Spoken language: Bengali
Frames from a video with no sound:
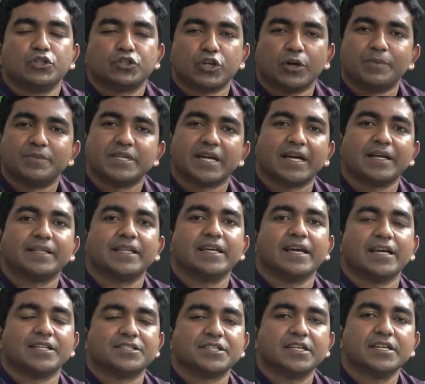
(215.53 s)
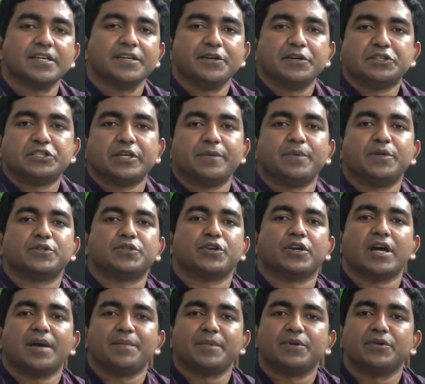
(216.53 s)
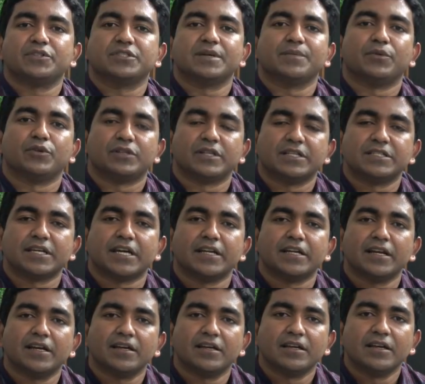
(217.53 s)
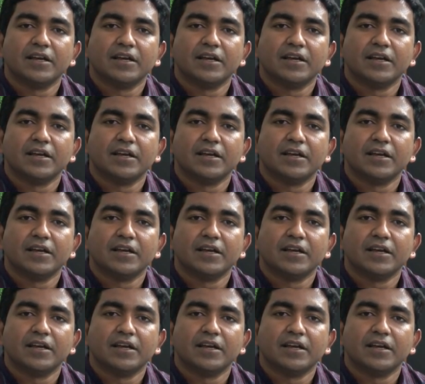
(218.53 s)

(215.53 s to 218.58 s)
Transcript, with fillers: সব জায়গাতেই আছে সে বিষয়ে আমি হচ্ছে বলতে চাই না